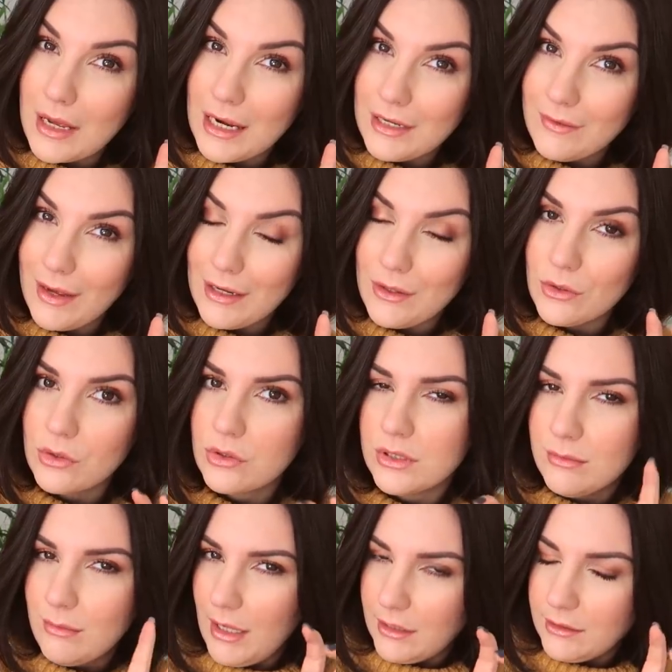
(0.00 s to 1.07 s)
a livello
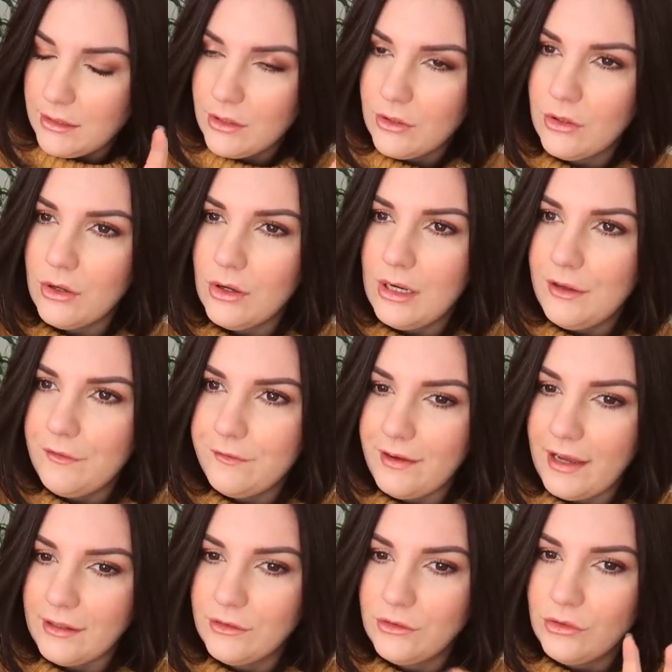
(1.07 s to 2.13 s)
cosmetico
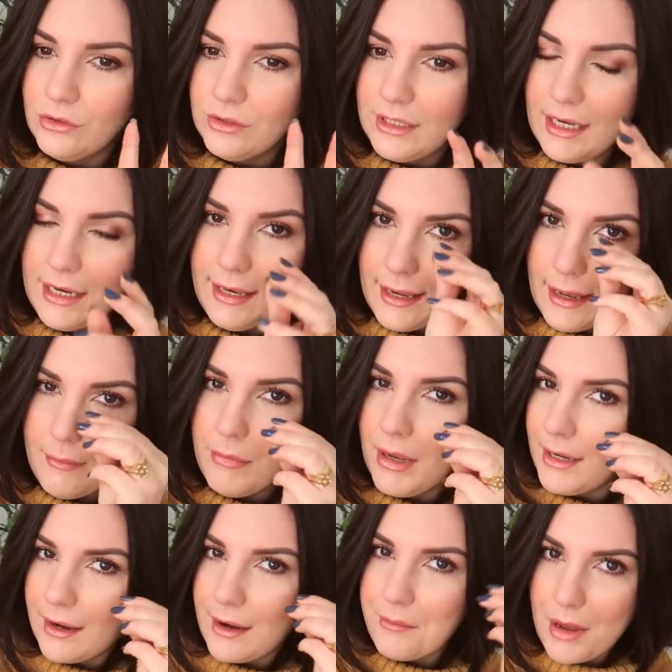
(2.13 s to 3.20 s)
l'effetto della
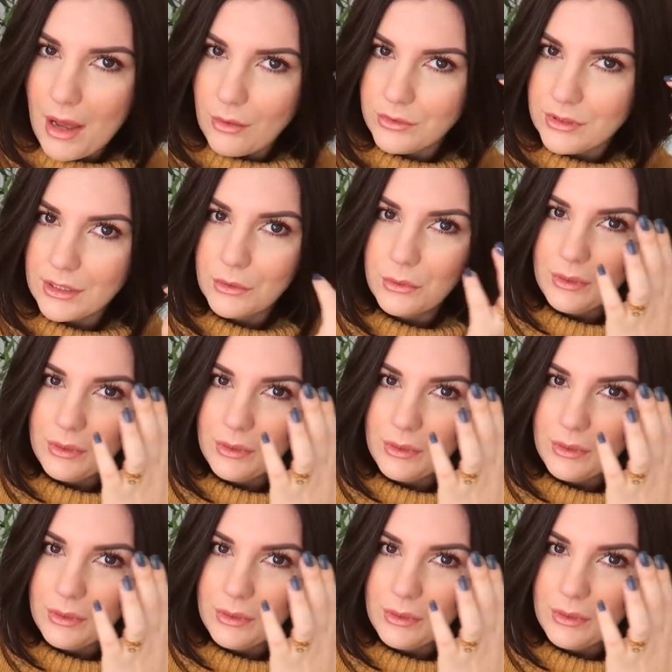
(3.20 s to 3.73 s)
banana powder,